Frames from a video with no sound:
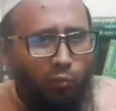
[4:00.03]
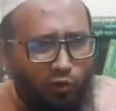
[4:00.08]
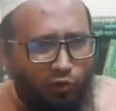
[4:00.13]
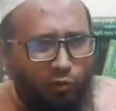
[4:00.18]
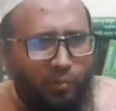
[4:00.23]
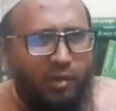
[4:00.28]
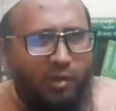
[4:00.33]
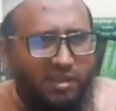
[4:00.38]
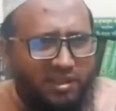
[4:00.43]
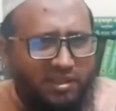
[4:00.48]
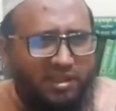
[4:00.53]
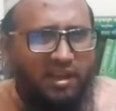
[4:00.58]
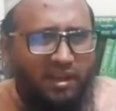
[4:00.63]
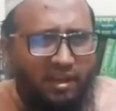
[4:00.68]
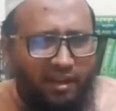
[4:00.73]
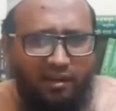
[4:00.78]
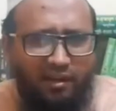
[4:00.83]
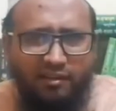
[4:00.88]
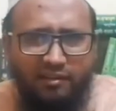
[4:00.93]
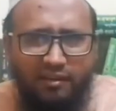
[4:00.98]
বর্তমান বিশ্বে
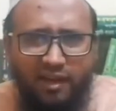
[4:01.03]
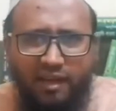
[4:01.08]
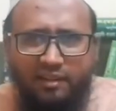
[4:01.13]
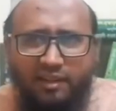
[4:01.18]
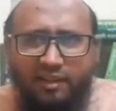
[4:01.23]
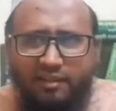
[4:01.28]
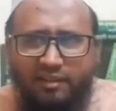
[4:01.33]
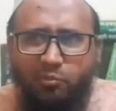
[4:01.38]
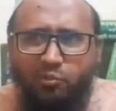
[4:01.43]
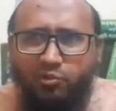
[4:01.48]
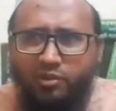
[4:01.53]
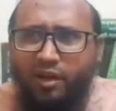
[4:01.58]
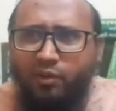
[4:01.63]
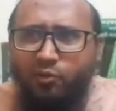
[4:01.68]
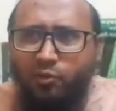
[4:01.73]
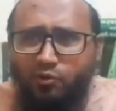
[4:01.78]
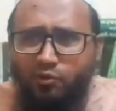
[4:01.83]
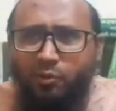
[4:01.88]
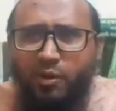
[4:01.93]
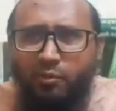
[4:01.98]
নারীদের যে পোশাক
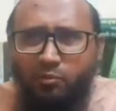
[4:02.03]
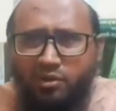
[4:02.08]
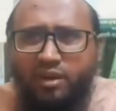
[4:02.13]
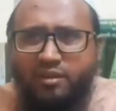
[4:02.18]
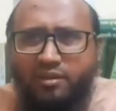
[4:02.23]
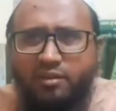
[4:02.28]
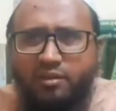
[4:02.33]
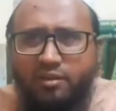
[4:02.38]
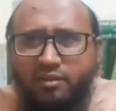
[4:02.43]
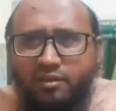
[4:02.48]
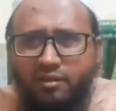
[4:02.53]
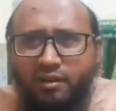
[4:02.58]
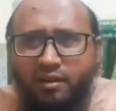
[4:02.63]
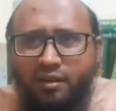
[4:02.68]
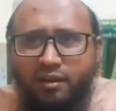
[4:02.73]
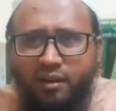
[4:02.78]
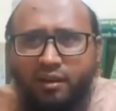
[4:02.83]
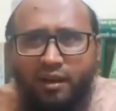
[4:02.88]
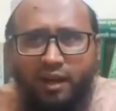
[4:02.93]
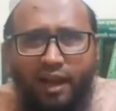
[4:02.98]
ওই সময় পোশাক ছিল
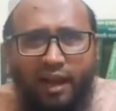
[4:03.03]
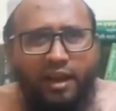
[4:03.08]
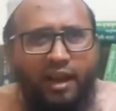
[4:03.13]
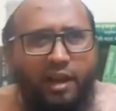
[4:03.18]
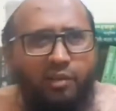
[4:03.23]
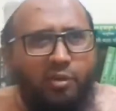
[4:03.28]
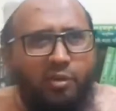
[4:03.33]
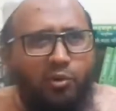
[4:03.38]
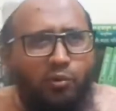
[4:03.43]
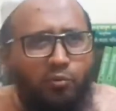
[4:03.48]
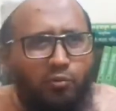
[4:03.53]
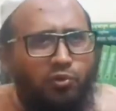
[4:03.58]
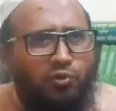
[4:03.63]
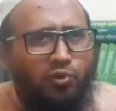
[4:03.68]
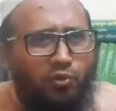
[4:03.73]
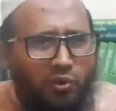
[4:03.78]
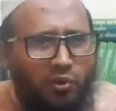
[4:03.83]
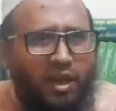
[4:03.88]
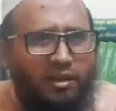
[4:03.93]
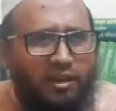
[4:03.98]
নারীরা এইভাবে উন্মুক্ত
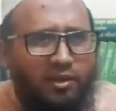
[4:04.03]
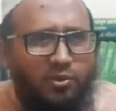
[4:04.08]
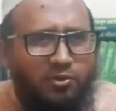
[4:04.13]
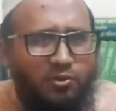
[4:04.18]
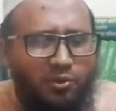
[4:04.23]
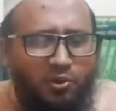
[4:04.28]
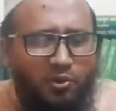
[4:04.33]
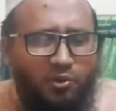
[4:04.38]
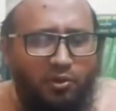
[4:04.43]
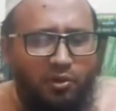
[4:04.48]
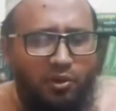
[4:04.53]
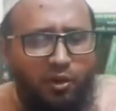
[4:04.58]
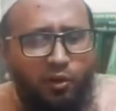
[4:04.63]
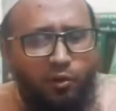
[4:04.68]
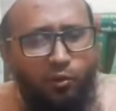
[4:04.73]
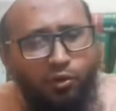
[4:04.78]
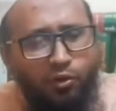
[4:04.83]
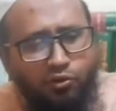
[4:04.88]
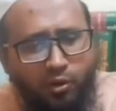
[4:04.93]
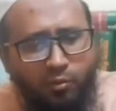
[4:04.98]
দুনিয়াতে ঘটতো
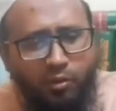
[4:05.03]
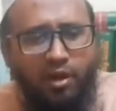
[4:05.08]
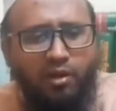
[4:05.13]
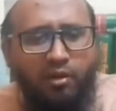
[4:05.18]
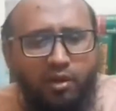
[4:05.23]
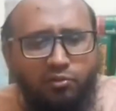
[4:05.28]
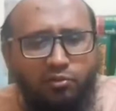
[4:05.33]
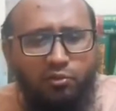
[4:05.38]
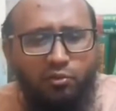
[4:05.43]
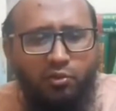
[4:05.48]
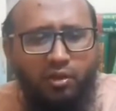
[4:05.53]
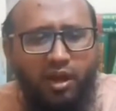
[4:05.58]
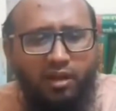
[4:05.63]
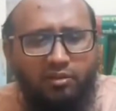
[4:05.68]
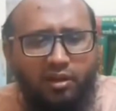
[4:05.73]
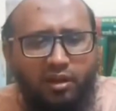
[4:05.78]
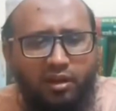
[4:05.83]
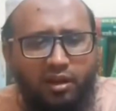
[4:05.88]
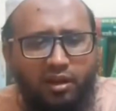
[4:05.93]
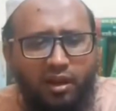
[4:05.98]
ওই সময় রাসুল্লাহ
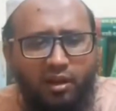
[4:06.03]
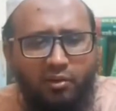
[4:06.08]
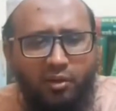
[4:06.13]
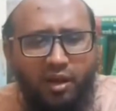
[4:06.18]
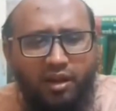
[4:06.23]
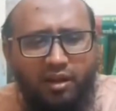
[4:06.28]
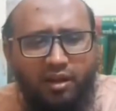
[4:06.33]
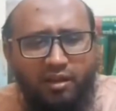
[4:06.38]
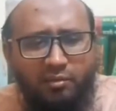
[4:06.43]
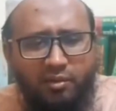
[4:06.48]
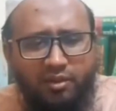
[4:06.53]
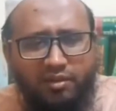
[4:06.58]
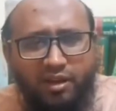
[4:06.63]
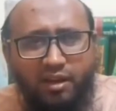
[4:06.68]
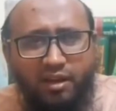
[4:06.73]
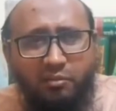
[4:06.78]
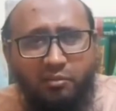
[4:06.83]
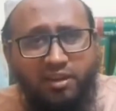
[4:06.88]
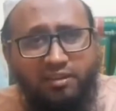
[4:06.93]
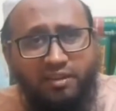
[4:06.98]
সাল্লাহ আলহি
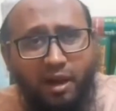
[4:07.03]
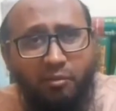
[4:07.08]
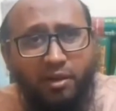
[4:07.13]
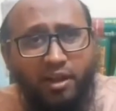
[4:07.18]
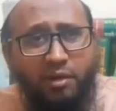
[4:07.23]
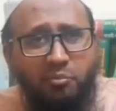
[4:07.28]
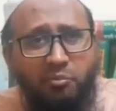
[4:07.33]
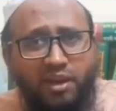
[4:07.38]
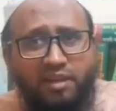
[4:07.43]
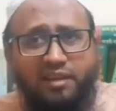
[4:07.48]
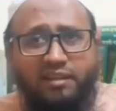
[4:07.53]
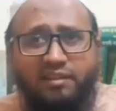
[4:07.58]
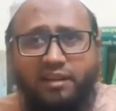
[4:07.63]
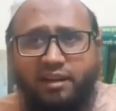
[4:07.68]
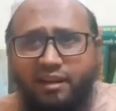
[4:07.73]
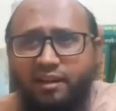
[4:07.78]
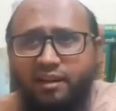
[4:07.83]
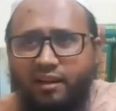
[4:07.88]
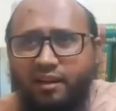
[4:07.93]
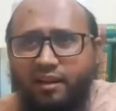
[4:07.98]
আসাল্লামের সাহাবেকরাম পেরেশান
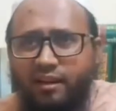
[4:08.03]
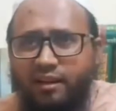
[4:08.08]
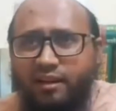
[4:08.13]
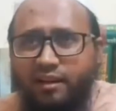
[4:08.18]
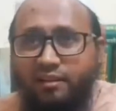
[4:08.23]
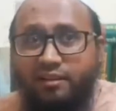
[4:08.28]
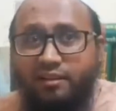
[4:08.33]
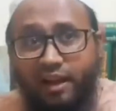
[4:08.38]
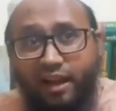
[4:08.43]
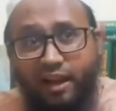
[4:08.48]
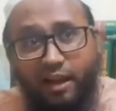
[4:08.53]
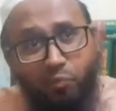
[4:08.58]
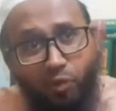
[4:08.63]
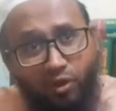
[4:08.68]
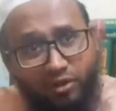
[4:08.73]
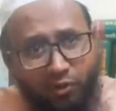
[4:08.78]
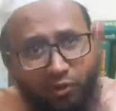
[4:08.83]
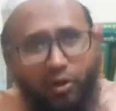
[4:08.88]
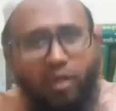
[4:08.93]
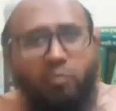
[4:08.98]
ছিলেন যে যারা এই
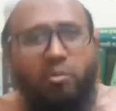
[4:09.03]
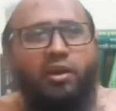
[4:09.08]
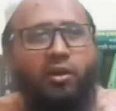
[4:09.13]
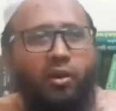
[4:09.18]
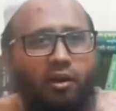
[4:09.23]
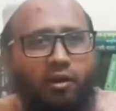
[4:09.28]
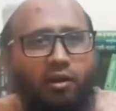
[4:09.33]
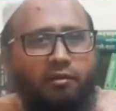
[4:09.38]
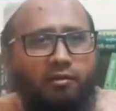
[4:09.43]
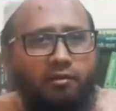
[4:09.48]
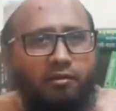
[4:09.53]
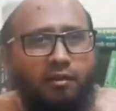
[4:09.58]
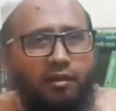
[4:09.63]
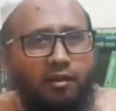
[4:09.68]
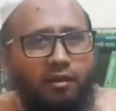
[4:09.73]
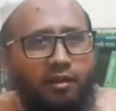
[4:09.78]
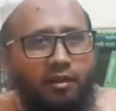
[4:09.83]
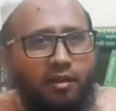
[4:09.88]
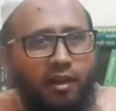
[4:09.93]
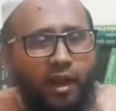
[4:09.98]
পর্দা করে বের হয়
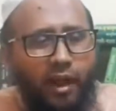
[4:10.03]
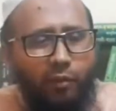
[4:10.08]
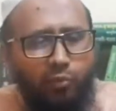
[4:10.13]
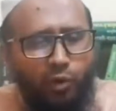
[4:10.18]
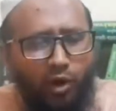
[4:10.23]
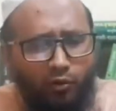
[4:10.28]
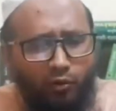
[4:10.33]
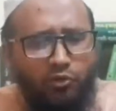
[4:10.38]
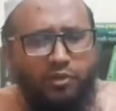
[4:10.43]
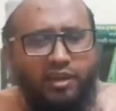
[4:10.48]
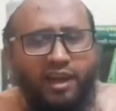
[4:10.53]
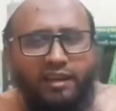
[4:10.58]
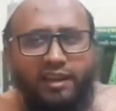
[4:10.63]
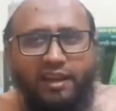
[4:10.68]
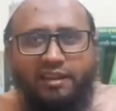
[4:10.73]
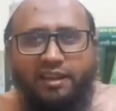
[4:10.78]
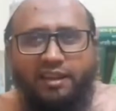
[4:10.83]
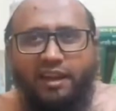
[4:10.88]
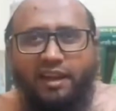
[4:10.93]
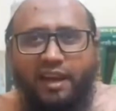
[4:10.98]
এরপরেও যদি
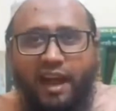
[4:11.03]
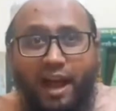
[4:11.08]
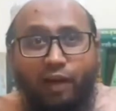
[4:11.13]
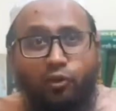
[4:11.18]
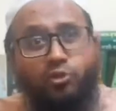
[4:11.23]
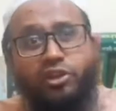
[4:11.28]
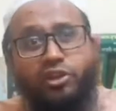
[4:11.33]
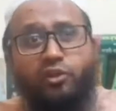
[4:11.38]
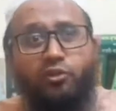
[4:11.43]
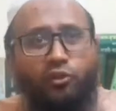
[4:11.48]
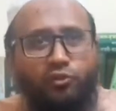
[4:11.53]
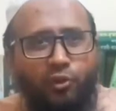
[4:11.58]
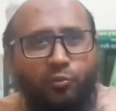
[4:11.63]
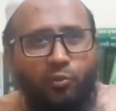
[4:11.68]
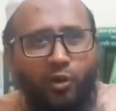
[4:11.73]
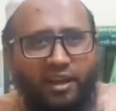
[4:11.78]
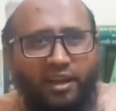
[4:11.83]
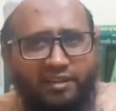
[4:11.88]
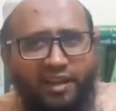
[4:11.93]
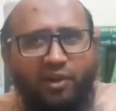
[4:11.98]
এদের দিকে আকস্মিক নজর
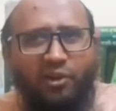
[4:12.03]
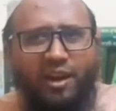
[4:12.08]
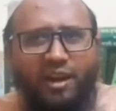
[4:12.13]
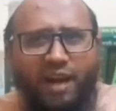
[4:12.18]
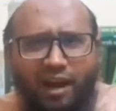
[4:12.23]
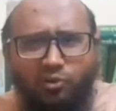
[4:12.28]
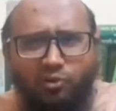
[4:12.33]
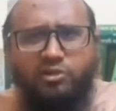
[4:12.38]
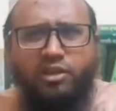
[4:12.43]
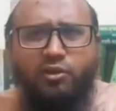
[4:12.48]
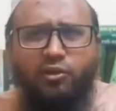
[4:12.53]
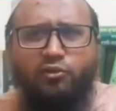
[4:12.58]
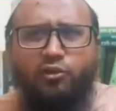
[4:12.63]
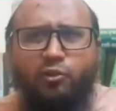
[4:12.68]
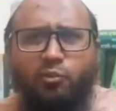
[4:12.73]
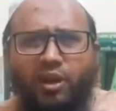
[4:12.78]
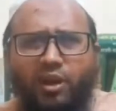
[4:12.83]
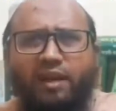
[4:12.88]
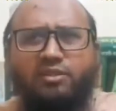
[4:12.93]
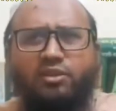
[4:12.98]
পড়ে ইচ্ছা করে না আকস্মিক
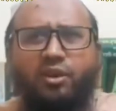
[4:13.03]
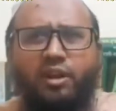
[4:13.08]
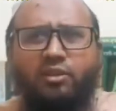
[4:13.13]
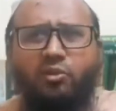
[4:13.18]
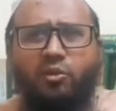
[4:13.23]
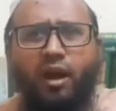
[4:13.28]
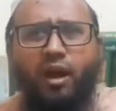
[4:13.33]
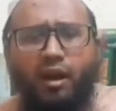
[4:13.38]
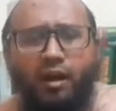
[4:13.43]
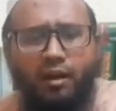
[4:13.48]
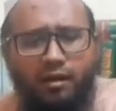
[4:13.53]
নজর পড়ে গেছে হঠাৎ করে